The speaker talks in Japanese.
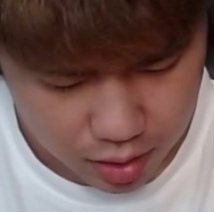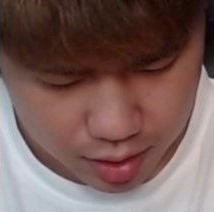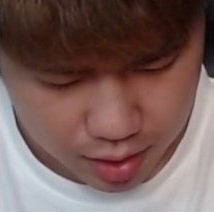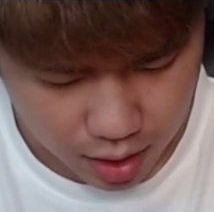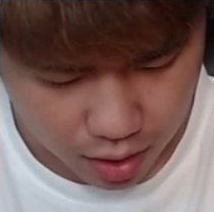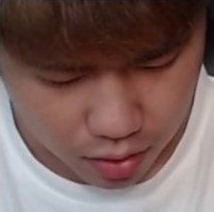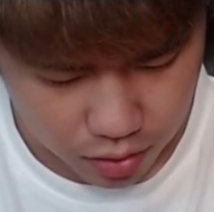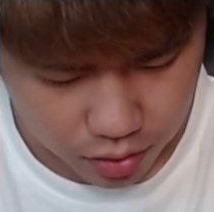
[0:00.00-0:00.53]

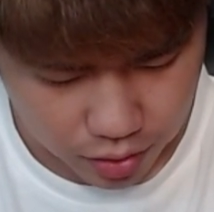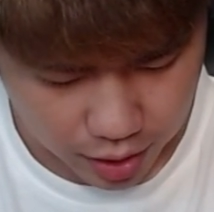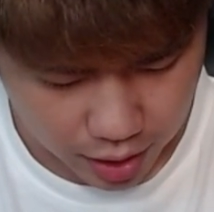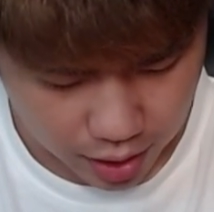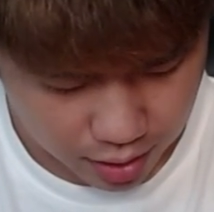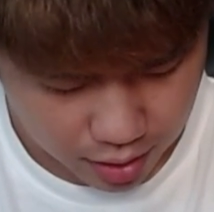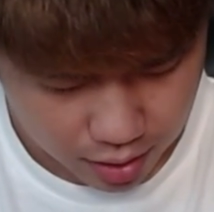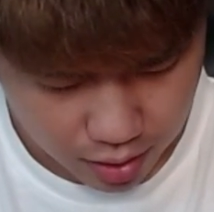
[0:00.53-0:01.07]
さあ、この
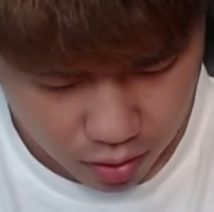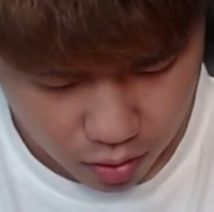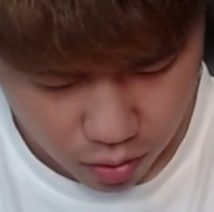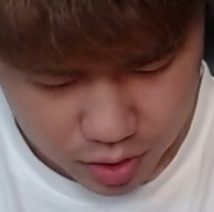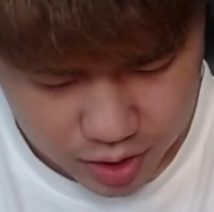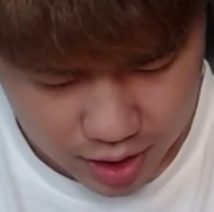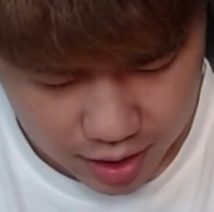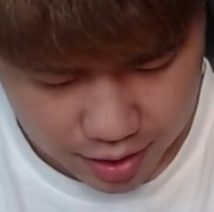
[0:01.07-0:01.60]
ね、
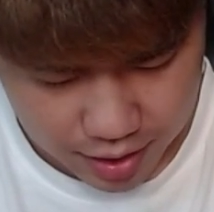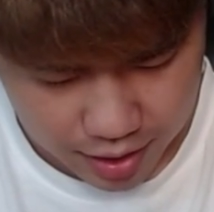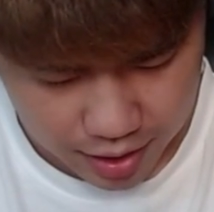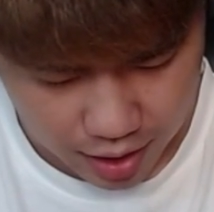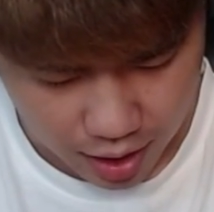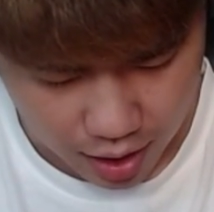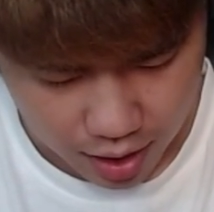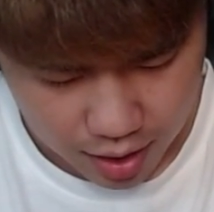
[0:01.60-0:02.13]
オシャンティー
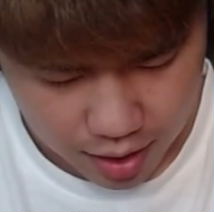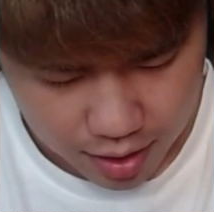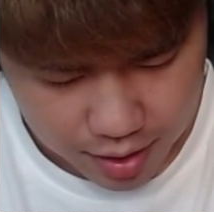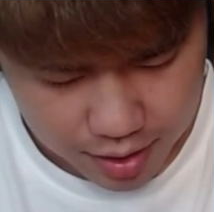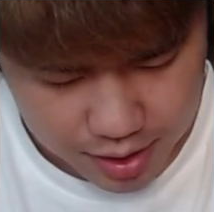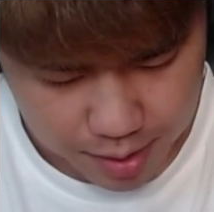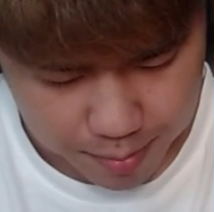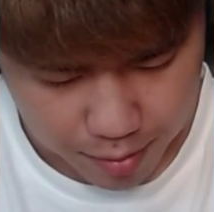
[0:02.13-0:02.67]
な
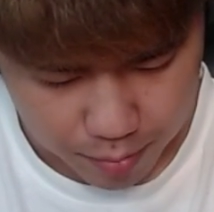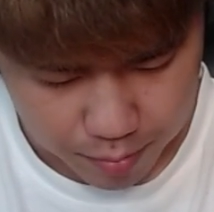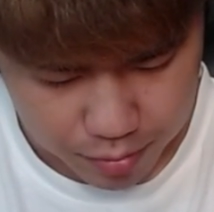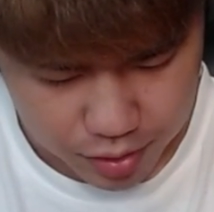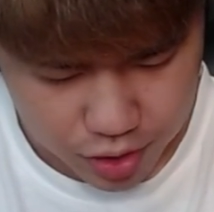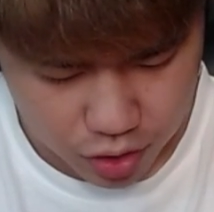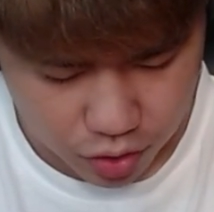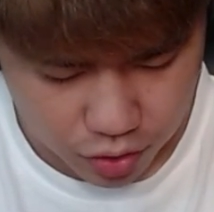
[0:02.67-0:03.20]
攻めを
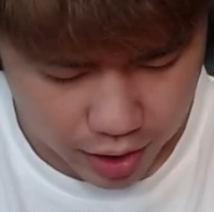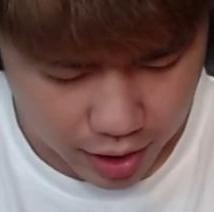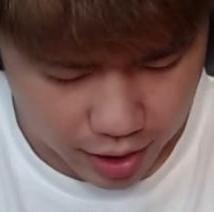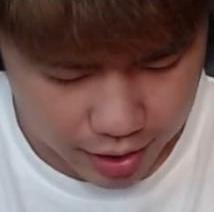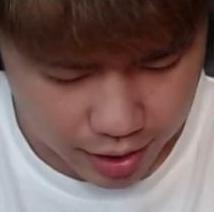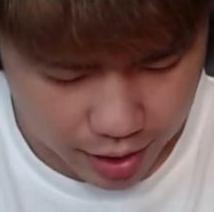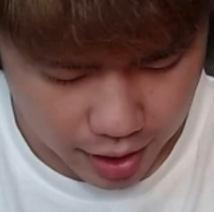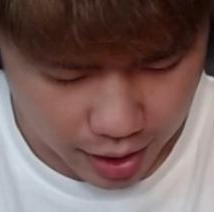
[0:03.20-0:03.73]
ぶち込んであげ
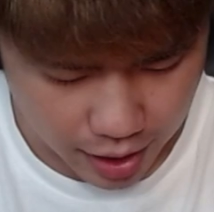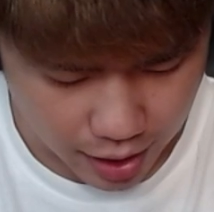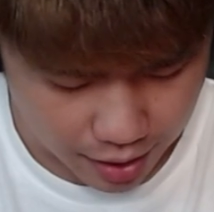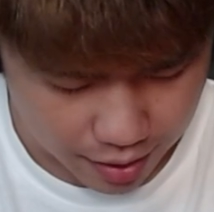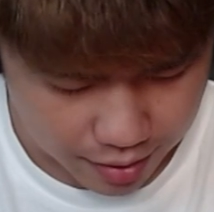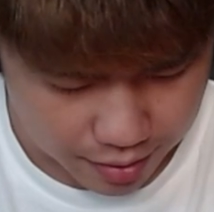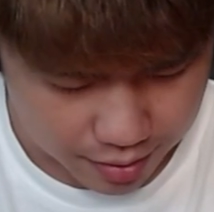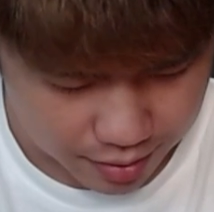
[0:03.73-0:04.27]
て、
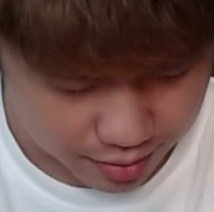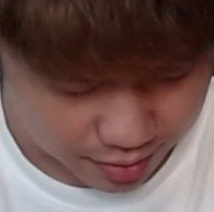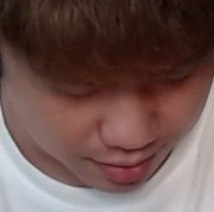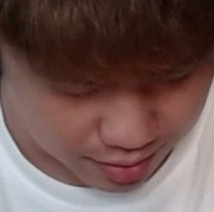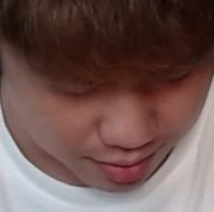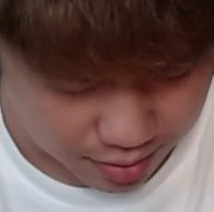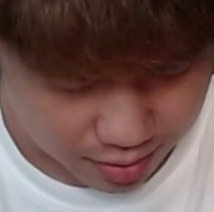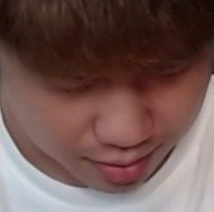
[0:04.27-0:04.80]

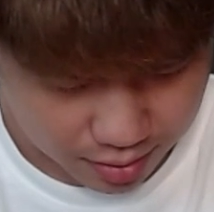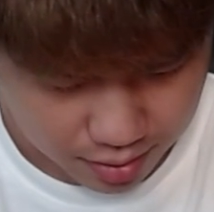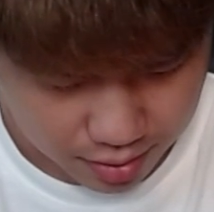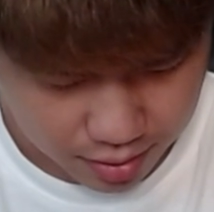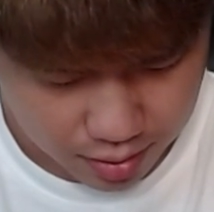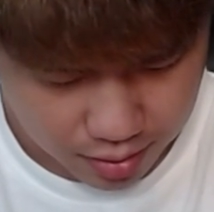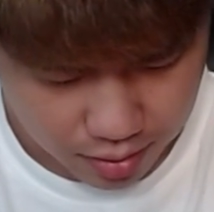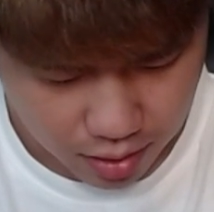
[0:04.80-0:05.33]

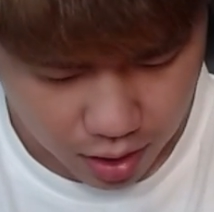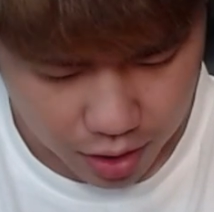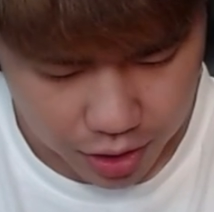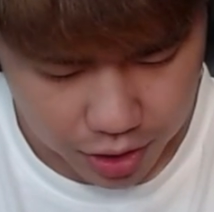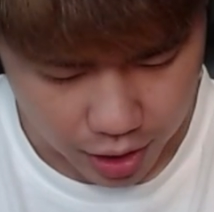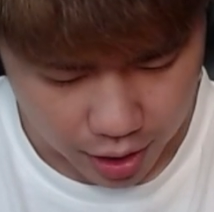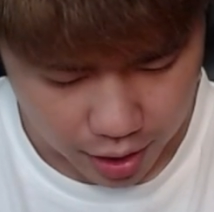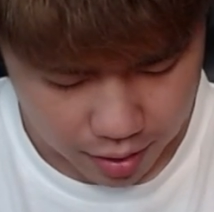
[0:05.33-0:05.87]
あ、い
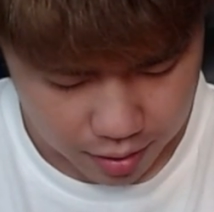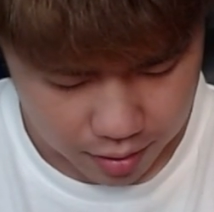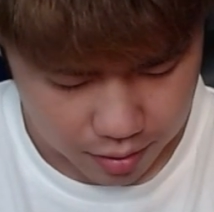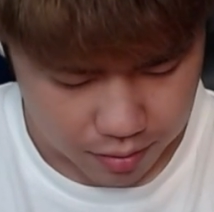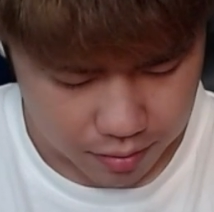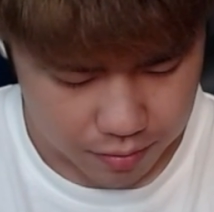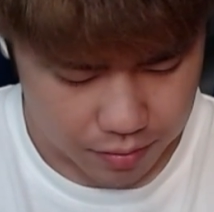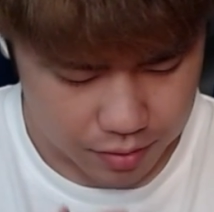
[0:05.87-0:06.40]
いね。
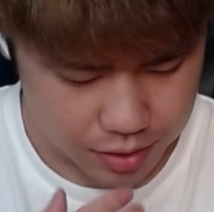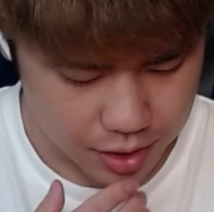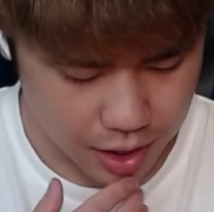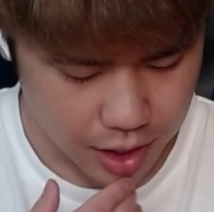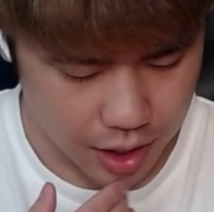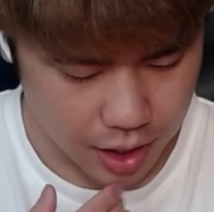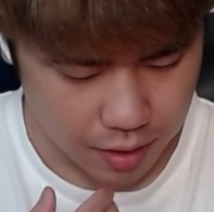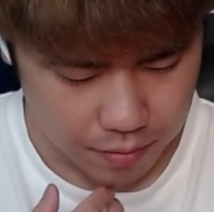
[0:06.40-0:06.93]
素
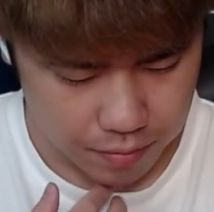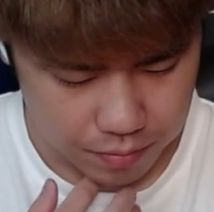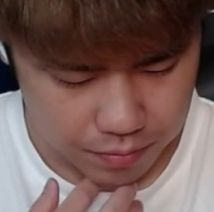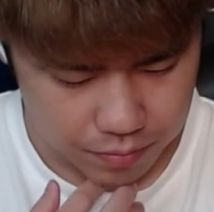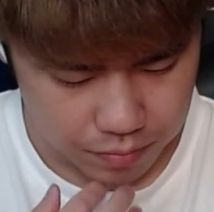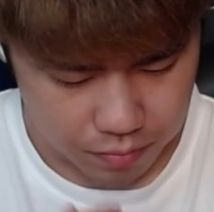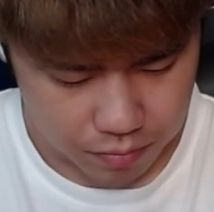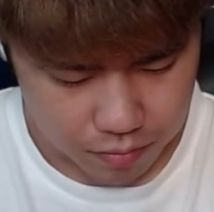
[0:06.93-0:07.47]
敵。
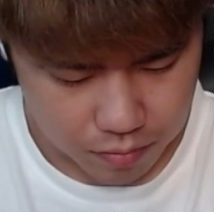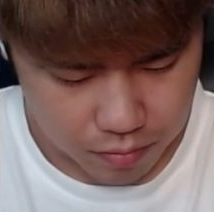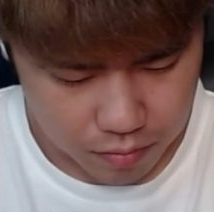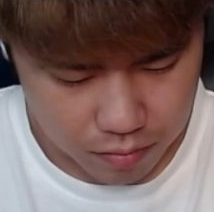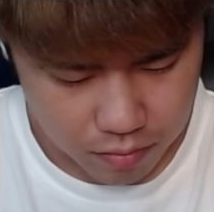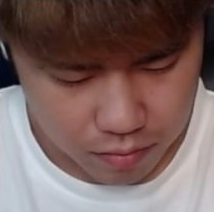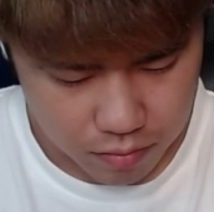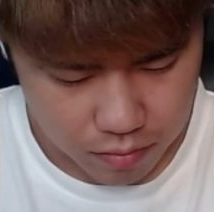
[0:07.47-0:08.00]

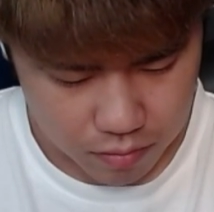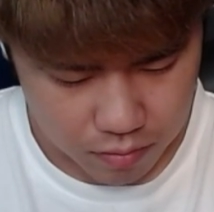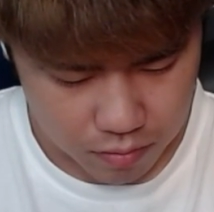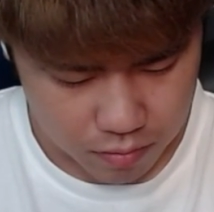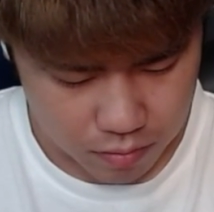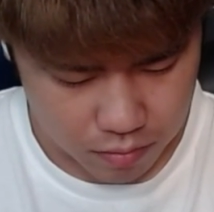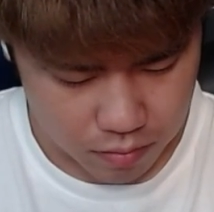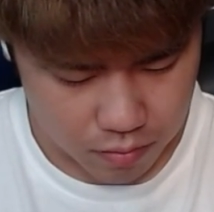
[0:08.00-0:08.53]
こ
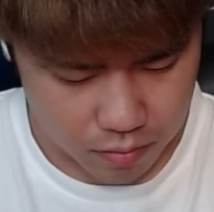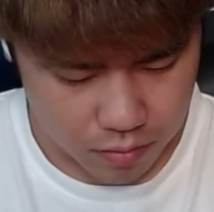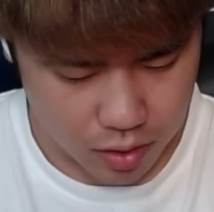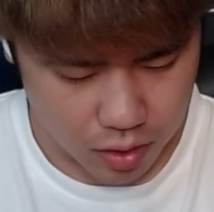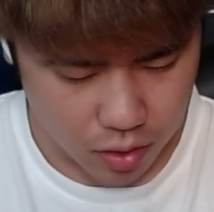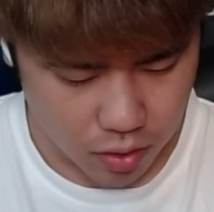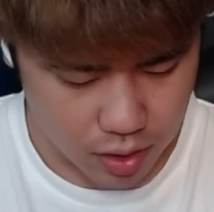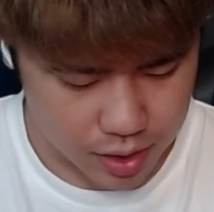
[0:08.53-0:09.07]

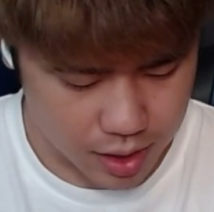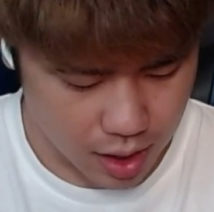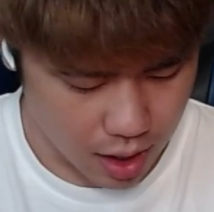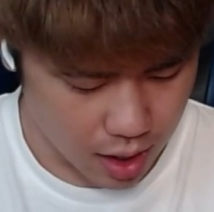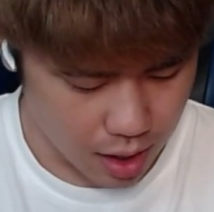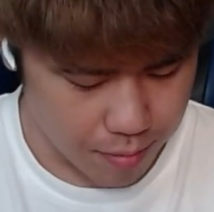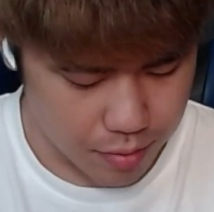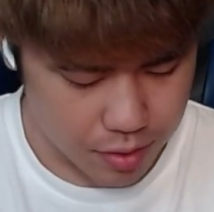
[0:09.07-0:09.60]
れ
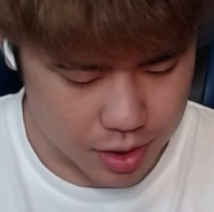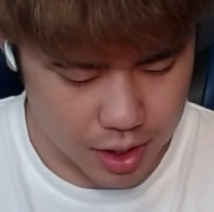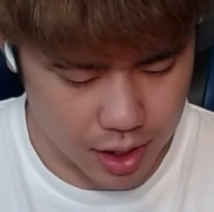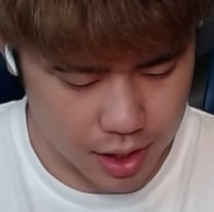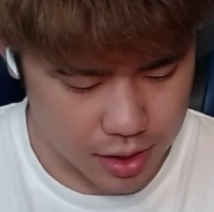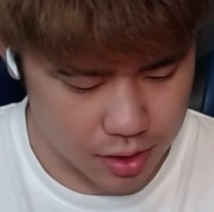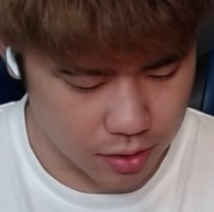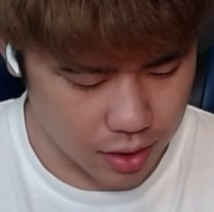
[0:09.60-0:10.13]
さ、無視で
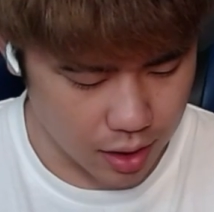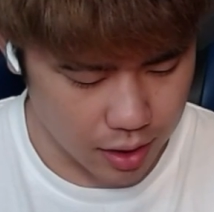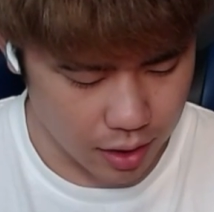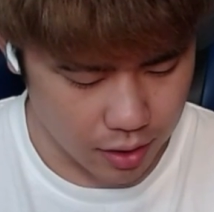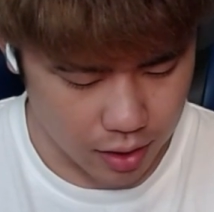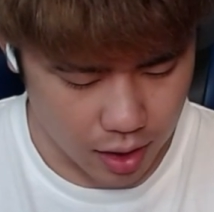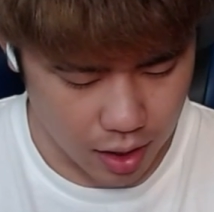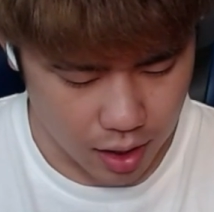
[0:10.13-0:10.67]
きそうなんだ
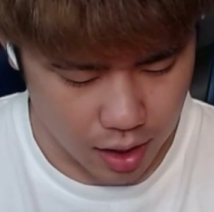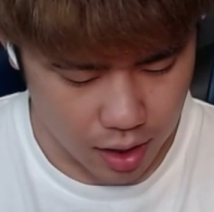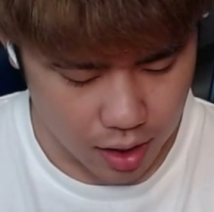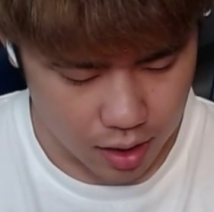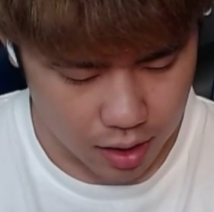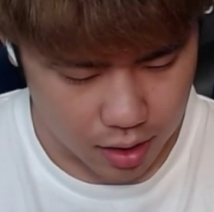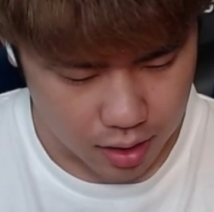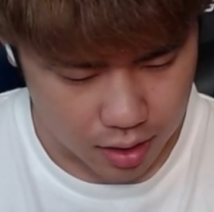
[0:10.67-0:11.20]
よ
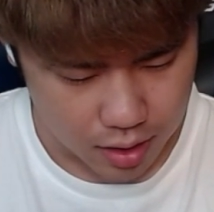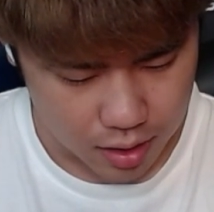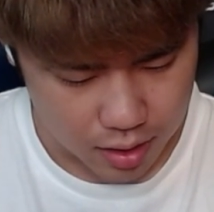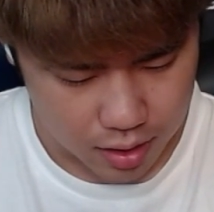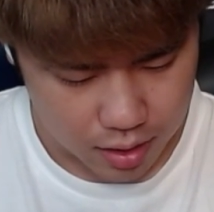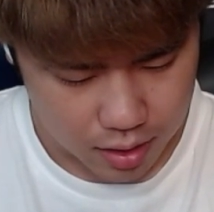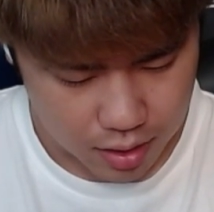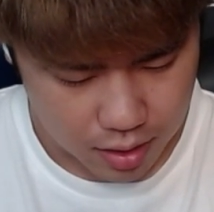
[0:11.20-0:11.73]
な。
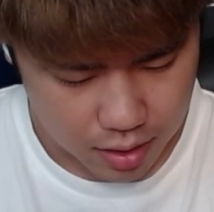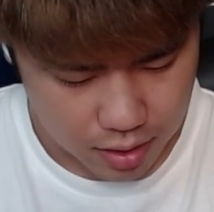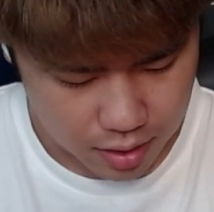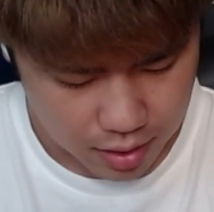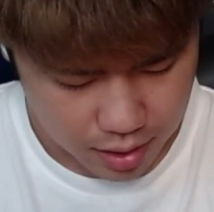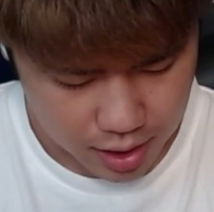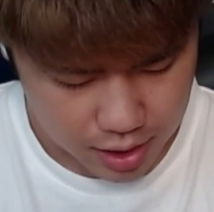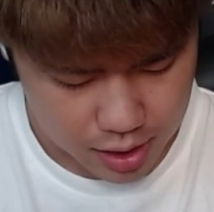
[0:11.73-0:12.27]

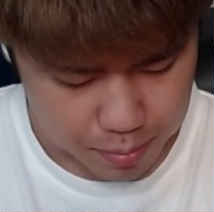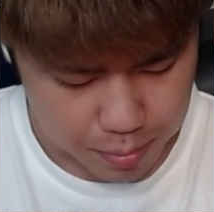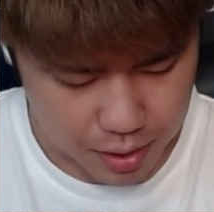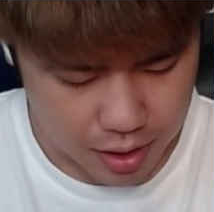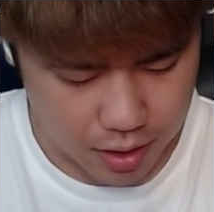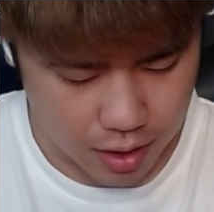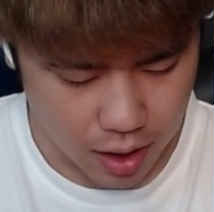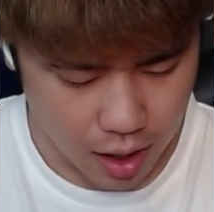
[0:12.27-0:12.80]
ケツピーク